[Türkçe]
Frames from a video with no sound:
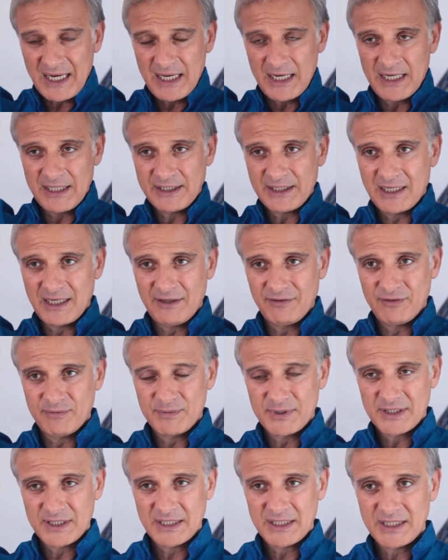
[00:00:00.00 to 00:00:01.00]

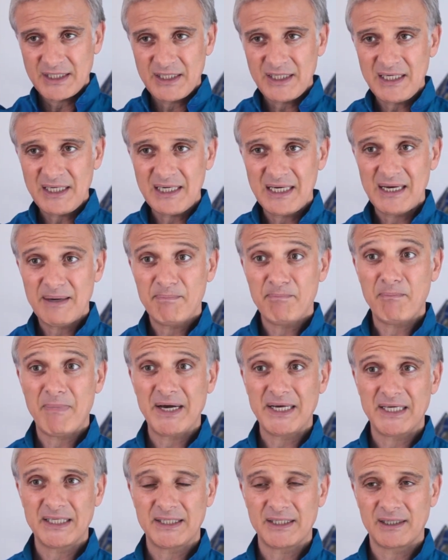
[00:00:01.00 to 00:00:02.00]
etrafımızdaki
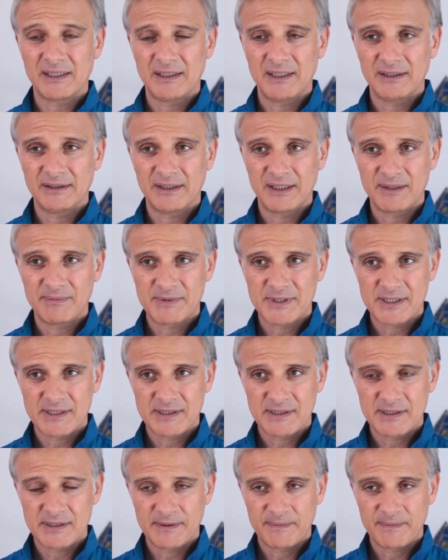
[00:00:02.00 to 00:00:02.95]
manyetik alanlarımız.